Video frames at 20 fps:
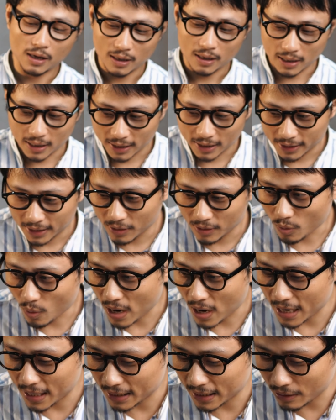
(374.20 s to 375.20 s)
à, thì
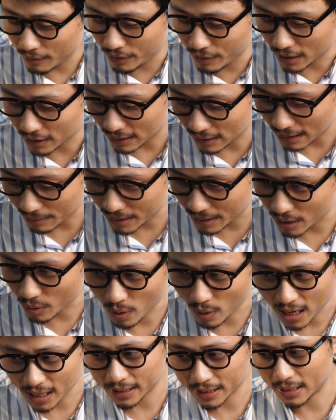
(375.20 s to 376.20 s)
ngoài cái việc là bề
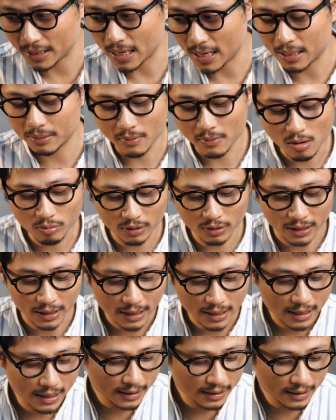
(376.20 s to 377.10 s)
ngoài này unbox này